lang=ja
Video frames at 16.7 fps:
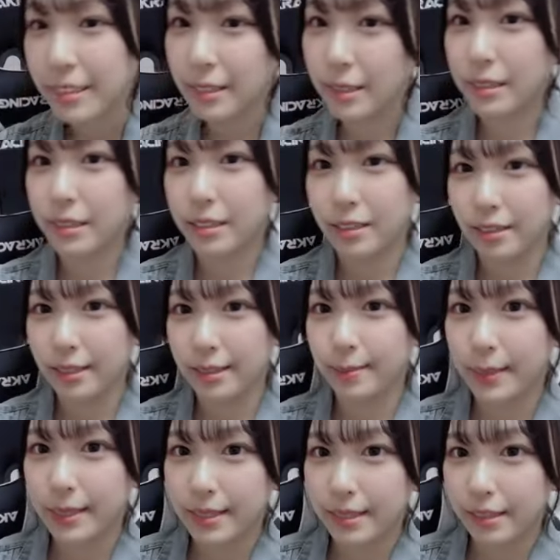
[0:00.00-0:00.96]
センスが
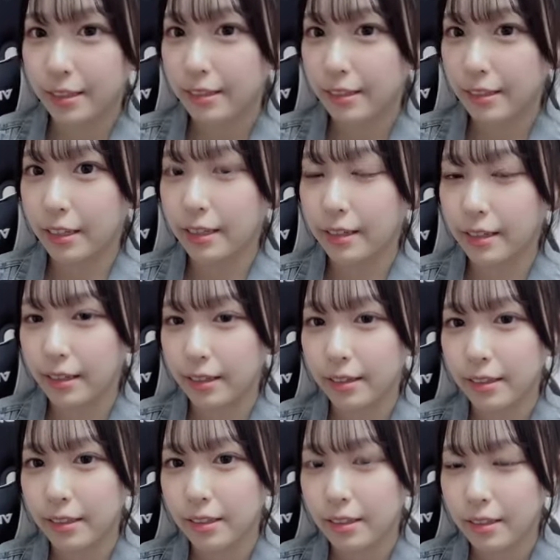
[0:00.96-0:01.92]
私めっちゃなくて
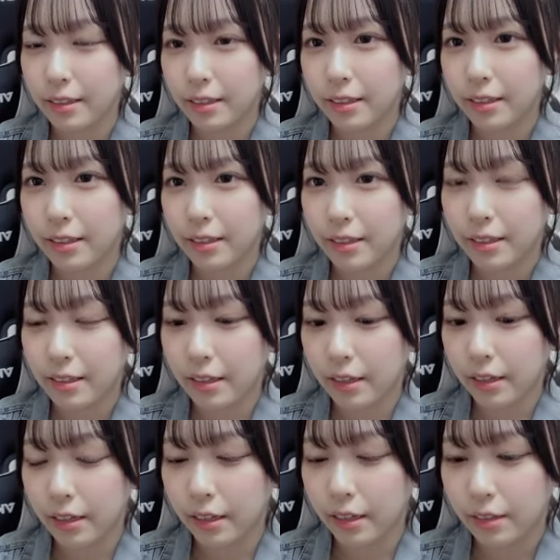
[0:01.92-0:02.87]
な
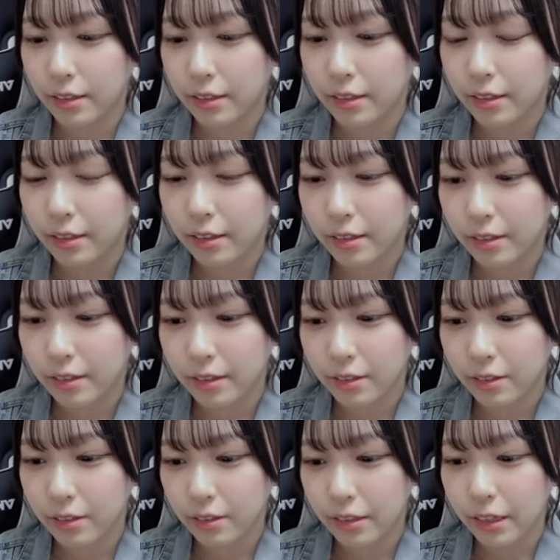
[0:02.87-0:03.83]
んか
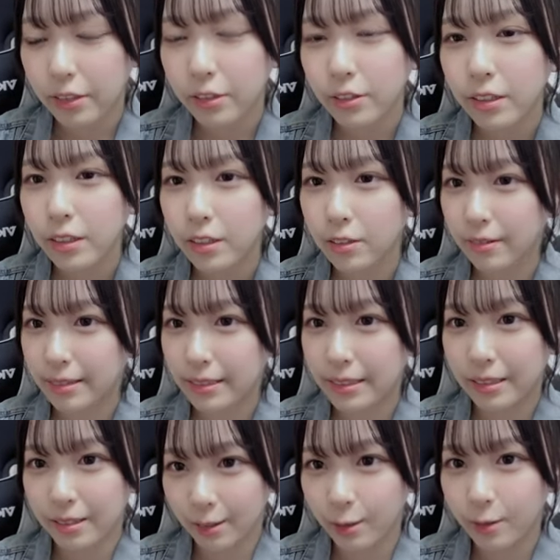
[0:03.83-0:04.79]
狩野英孝
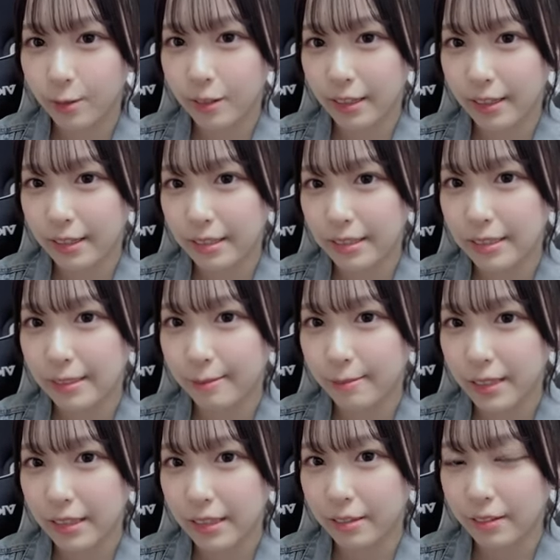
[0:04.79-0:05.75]
さんの配信
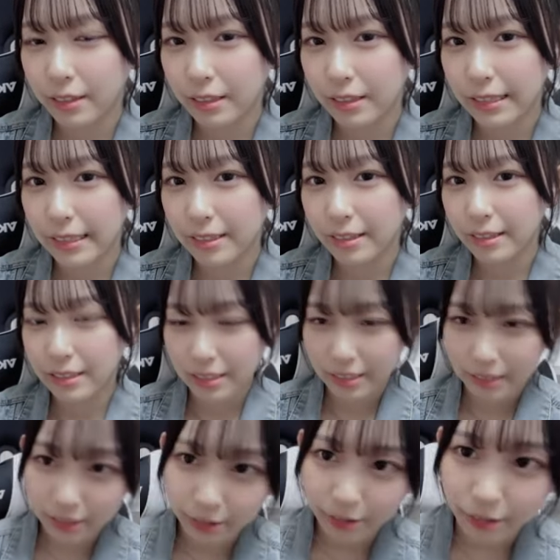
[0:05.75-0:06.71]
見て笑ってるんで
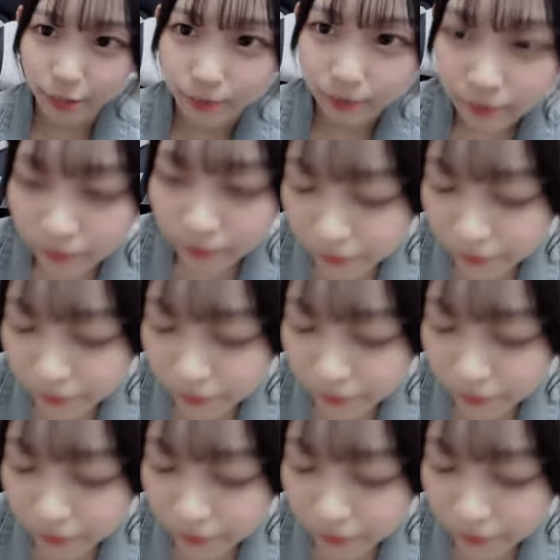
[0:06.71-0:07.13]
すけど